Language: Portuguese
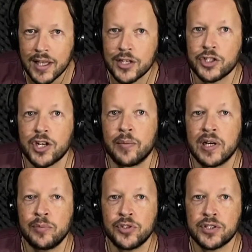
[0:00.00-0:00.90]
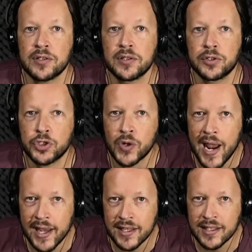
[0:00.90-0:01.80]
chamamos
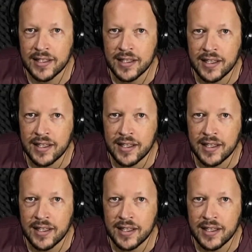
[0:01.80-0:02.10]
drag,